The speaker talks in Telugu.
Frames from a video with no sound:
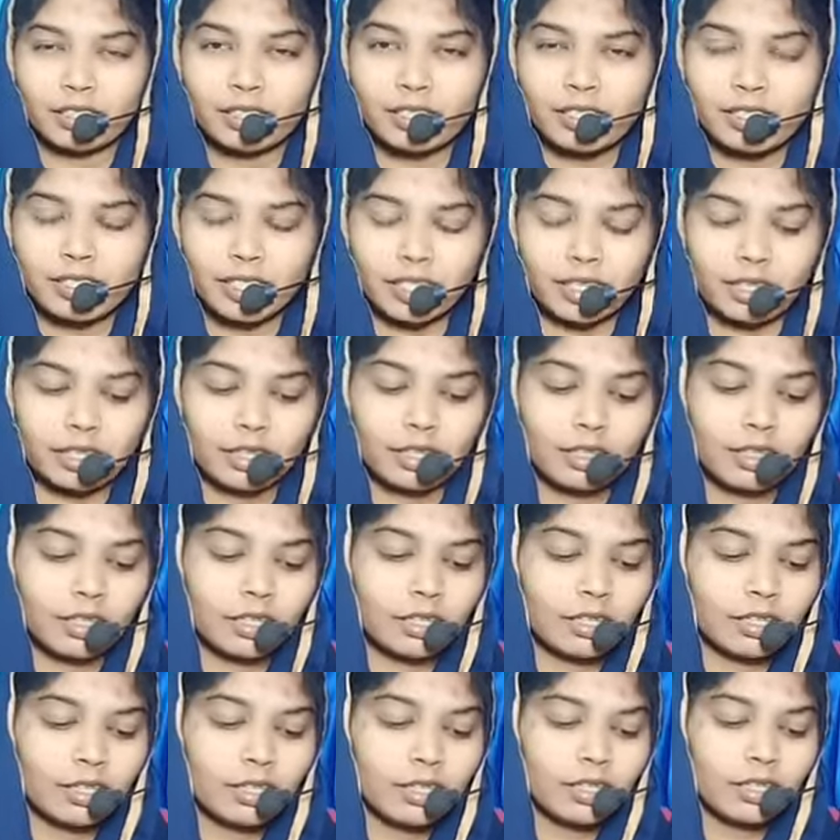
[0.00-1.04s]
సెకండ్
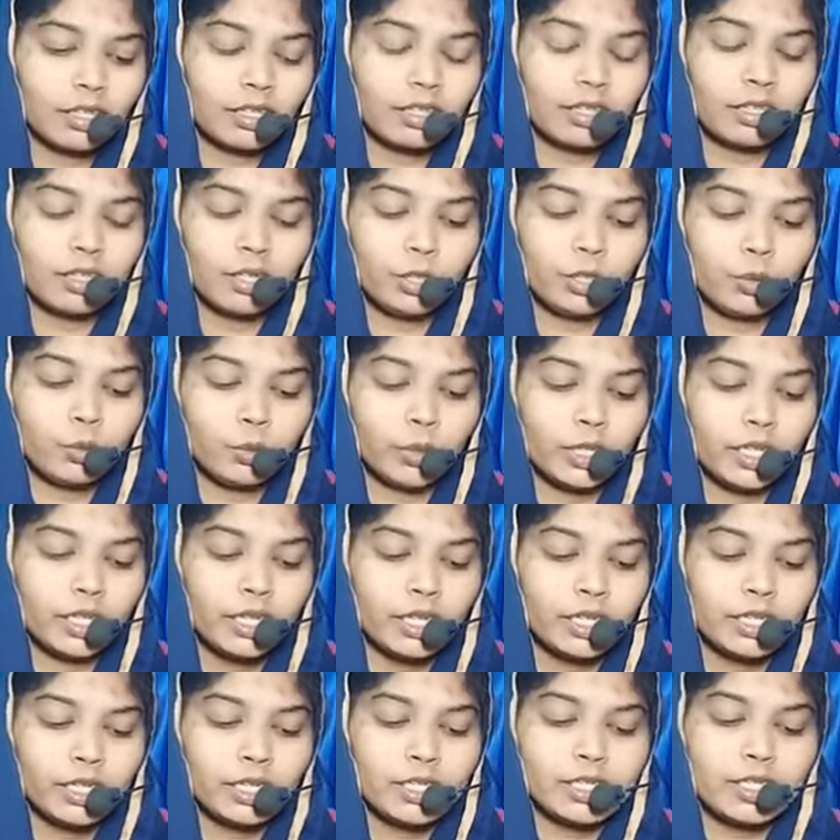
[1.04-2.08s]
థింగ్ థర్డ్ వన్
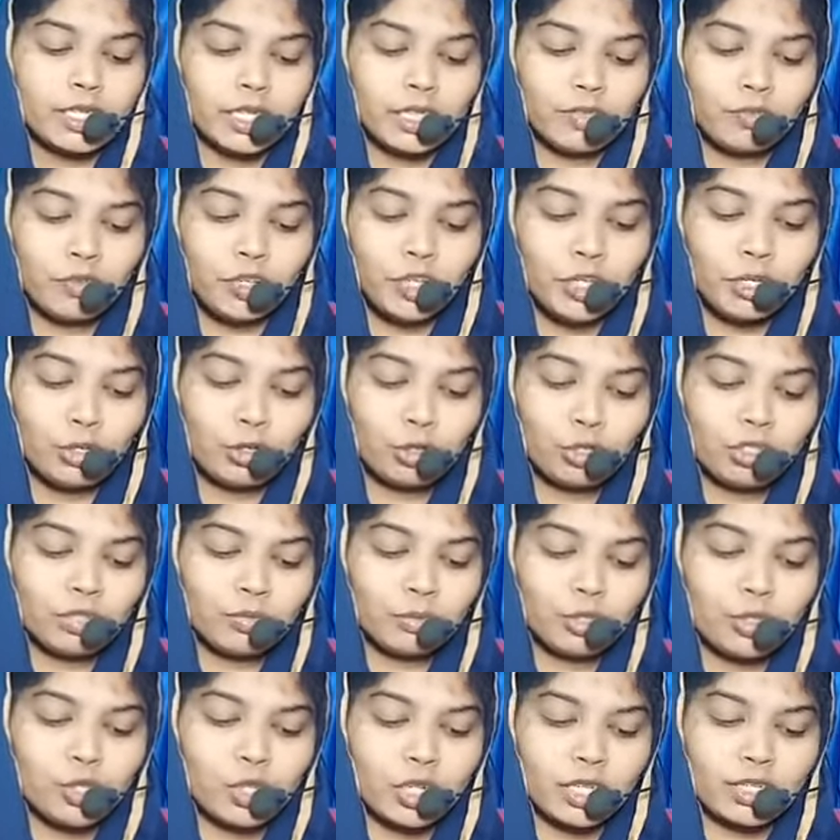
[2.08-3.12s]
సద్వినియోగము
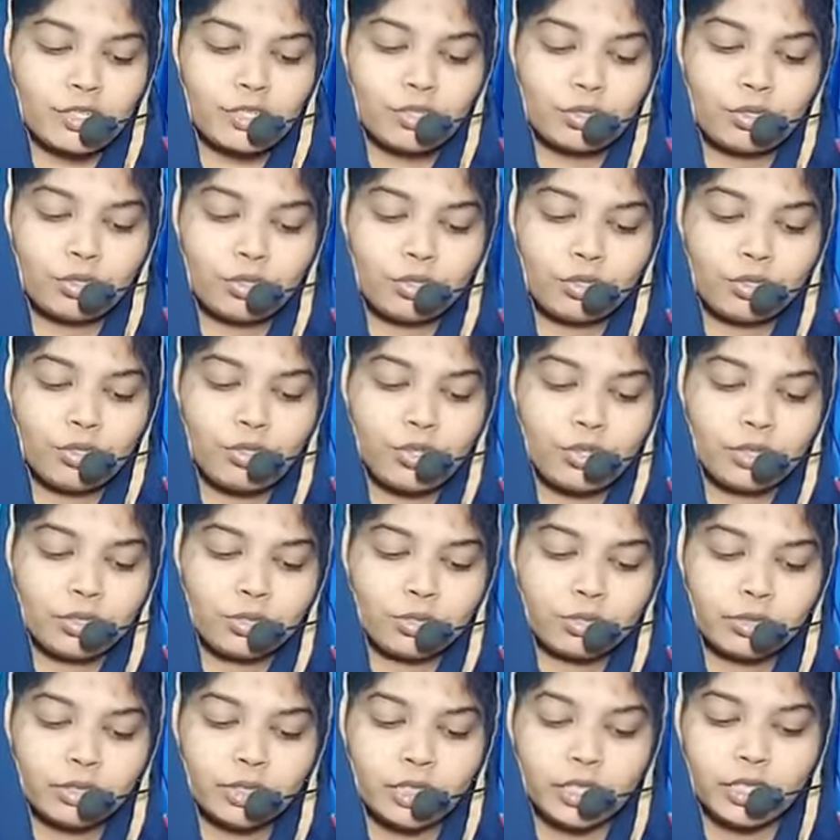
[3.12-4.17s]
చేసుకొనొచ్చు
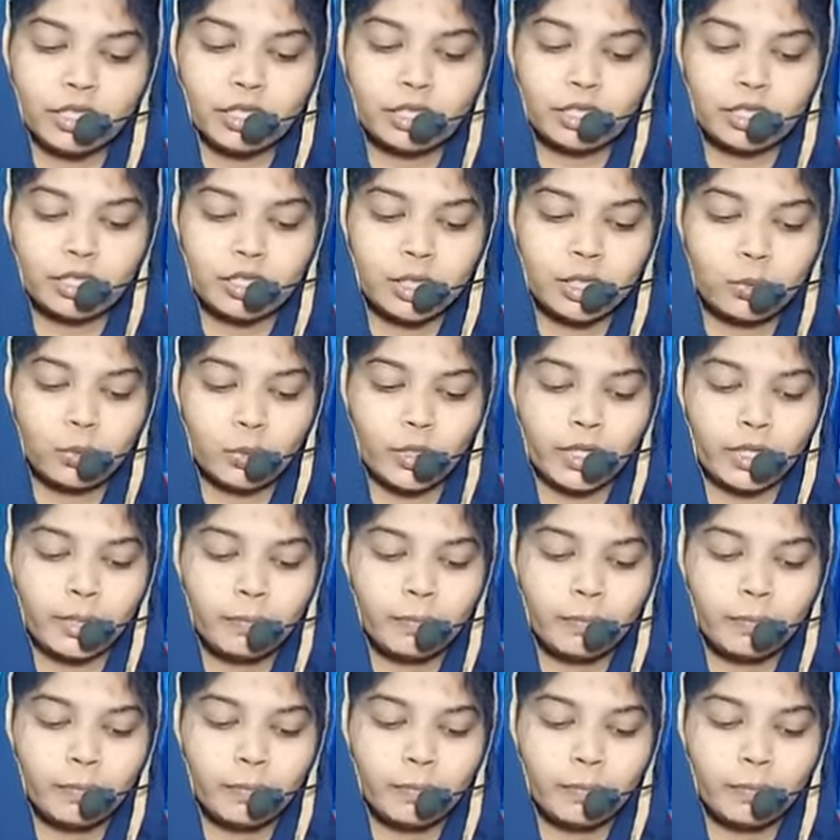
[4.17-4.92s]
థర్డ్ వన్